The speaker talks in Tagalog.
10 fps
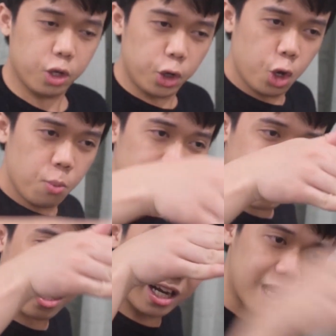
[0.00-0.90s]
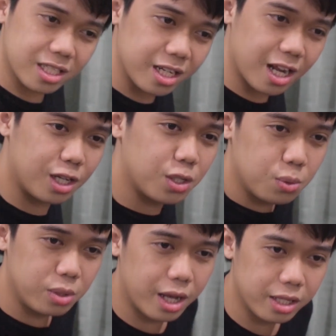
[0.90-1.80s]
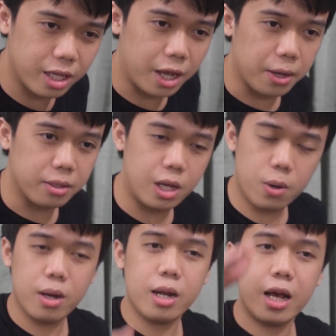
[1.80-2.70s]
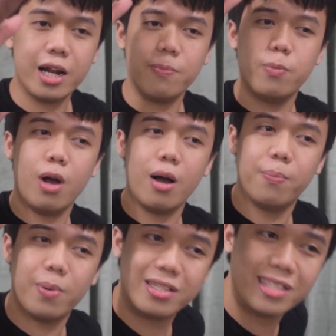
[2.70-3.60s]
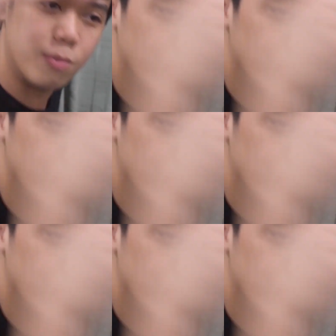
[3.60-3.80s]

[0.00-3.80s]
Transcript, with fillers: Ito yung mga klase ng estudyante na wala na pong ambag sa